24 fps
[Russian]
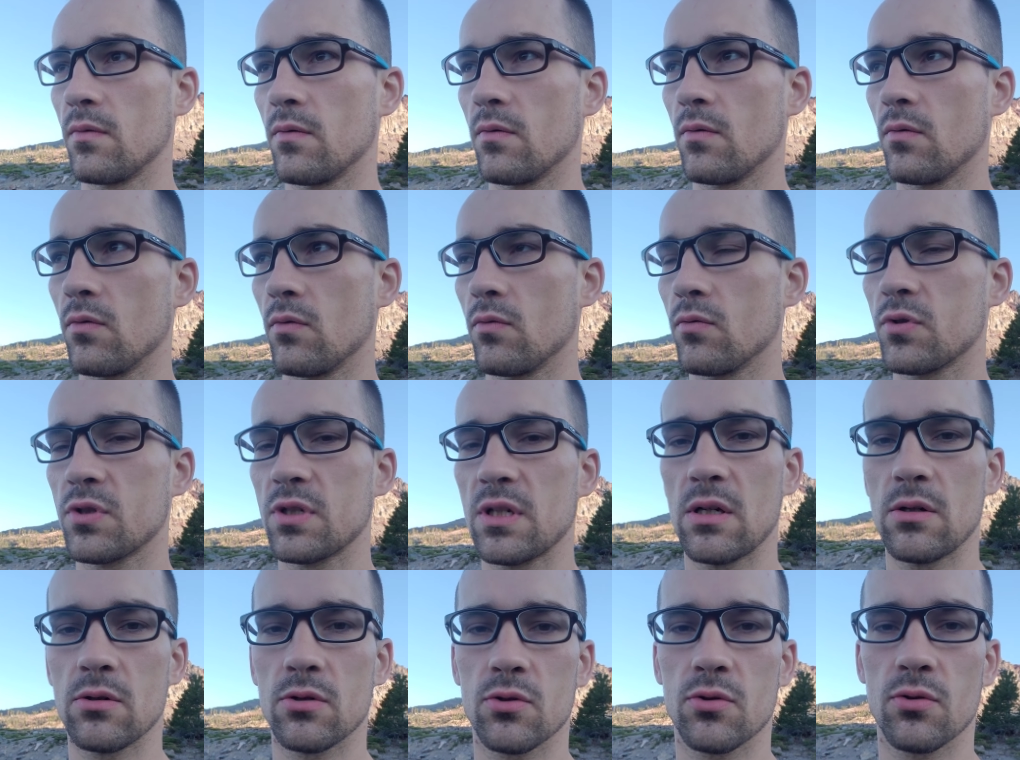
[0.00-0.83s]

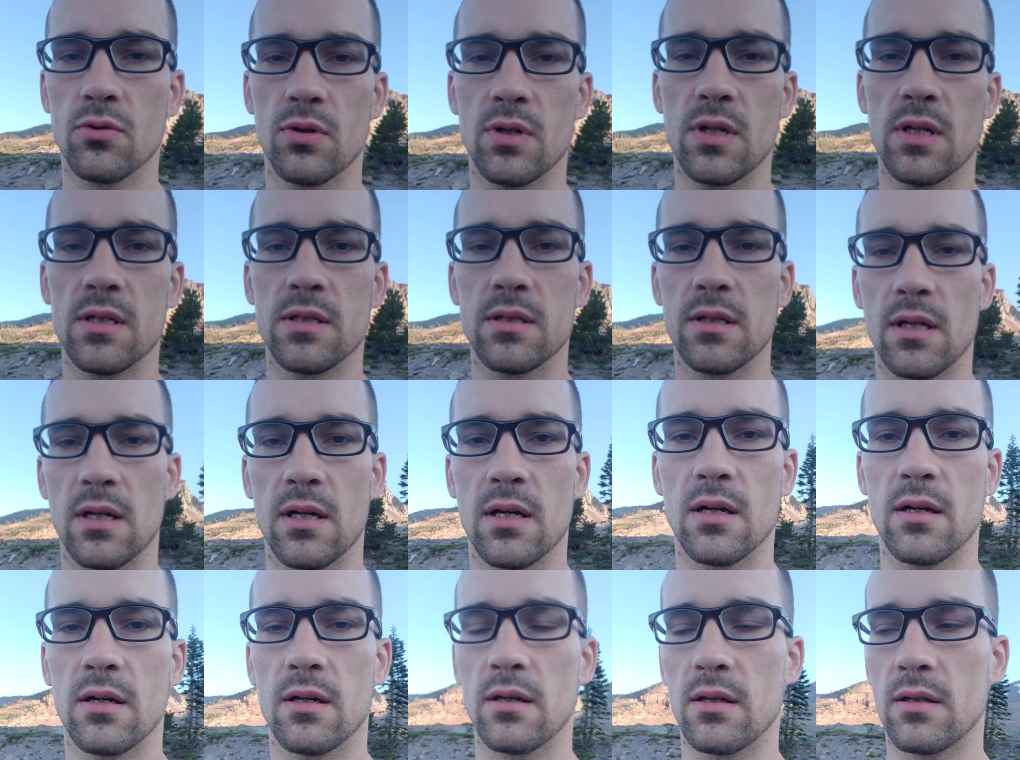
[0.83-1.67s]
узнал, что есть
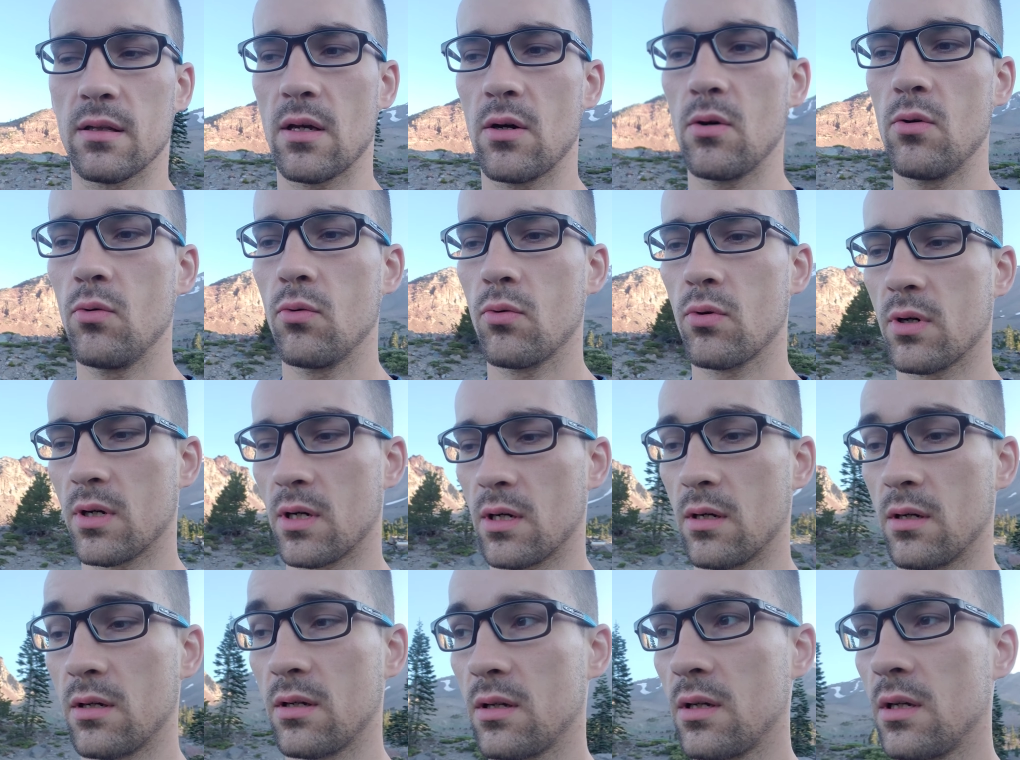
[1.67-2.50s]
такая
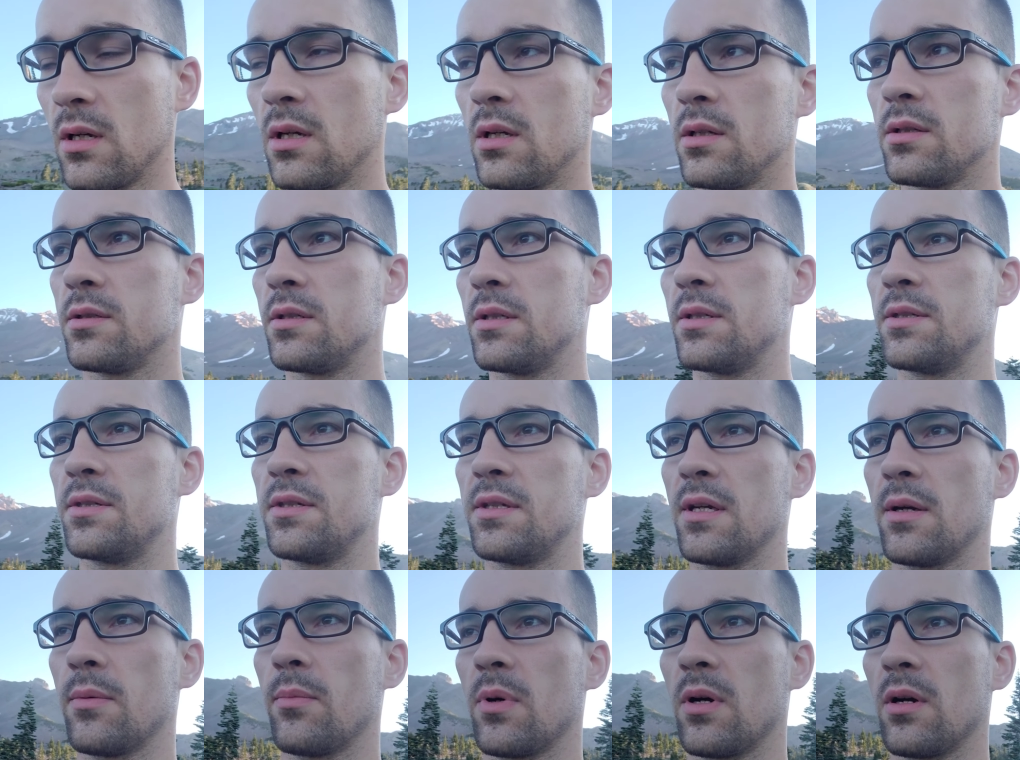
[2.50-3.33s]
наука,
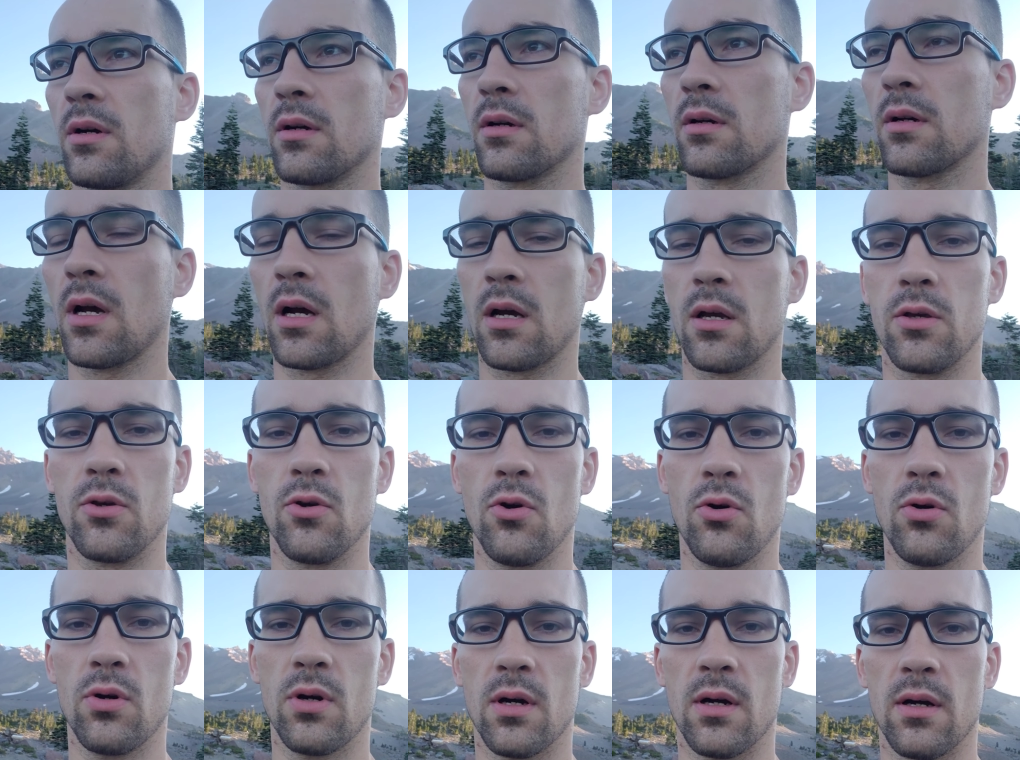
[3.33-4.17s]
система, как
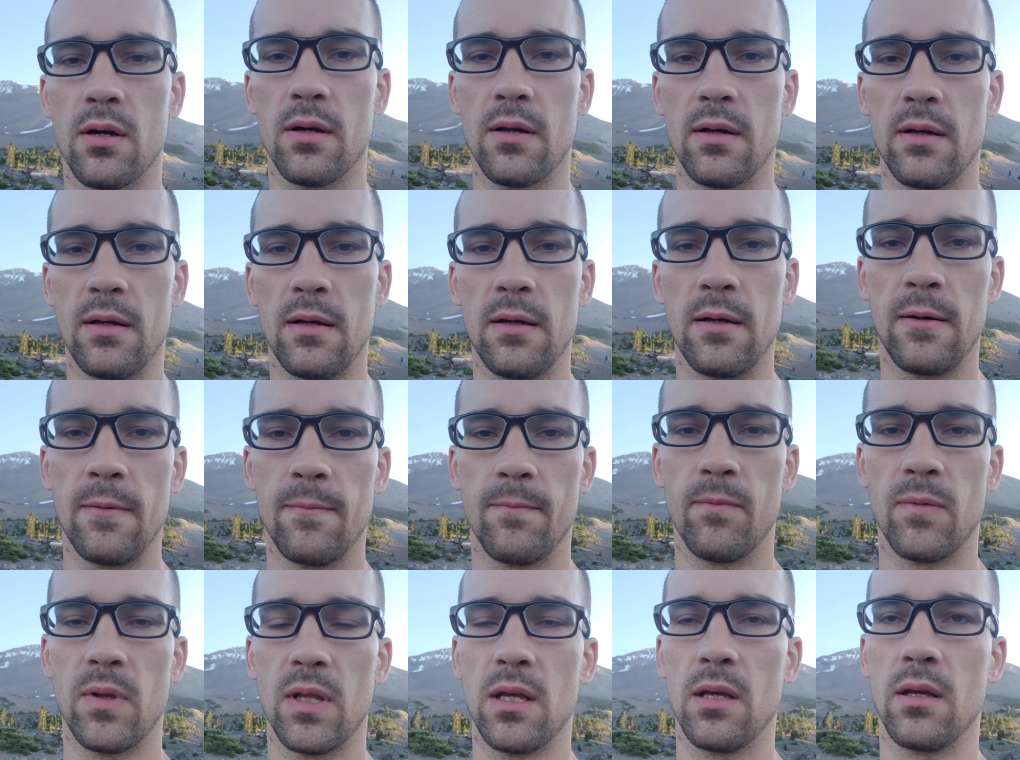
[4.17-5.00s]
йога,
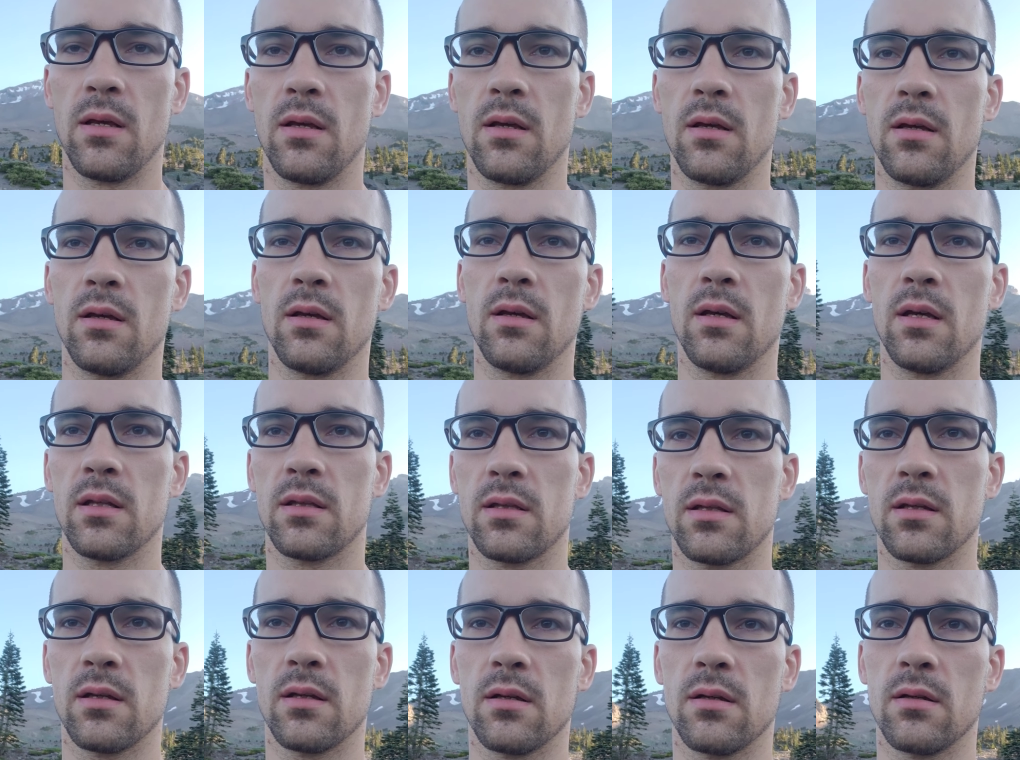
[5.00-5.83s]
и
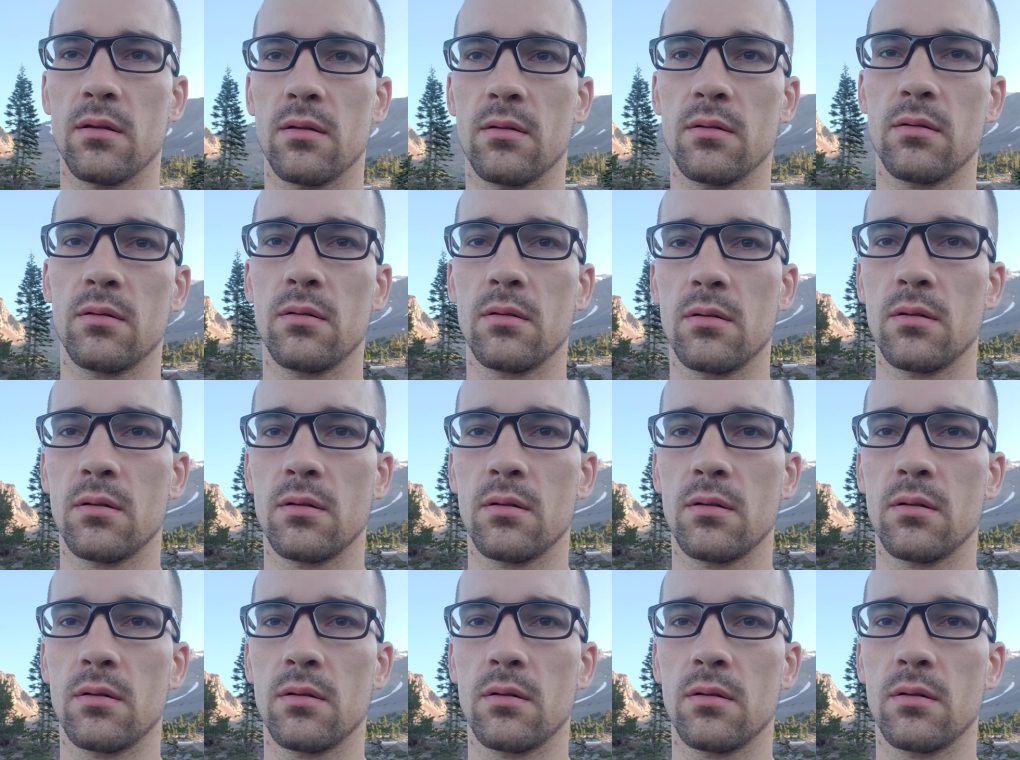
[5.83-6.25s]
это